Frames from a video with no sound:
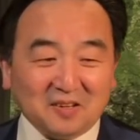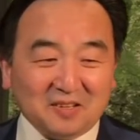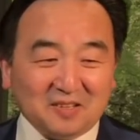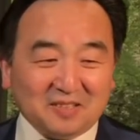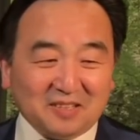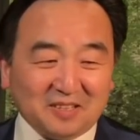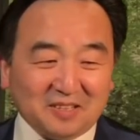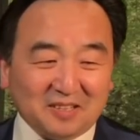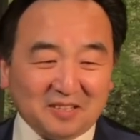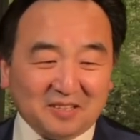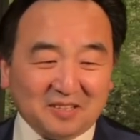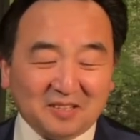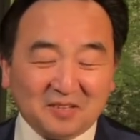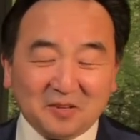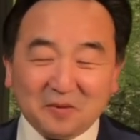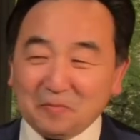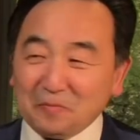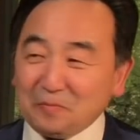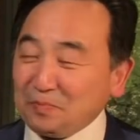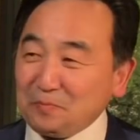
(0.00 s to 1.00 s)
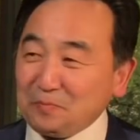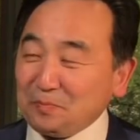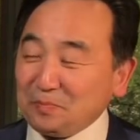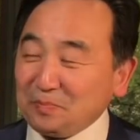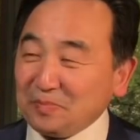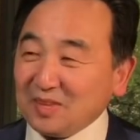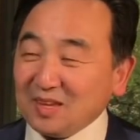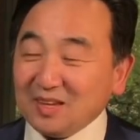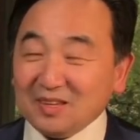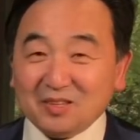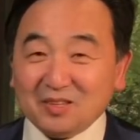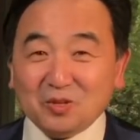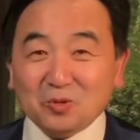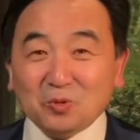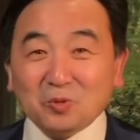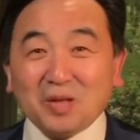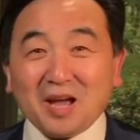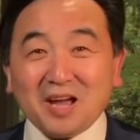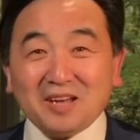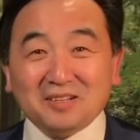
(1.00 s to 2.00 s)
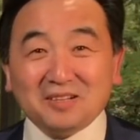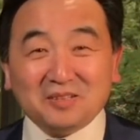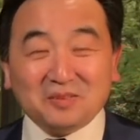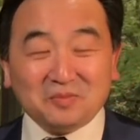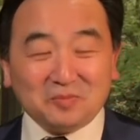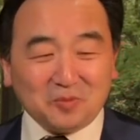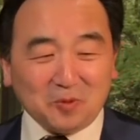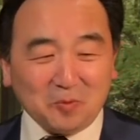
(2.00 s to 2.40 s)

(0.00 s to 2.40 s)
这个嗯犹太人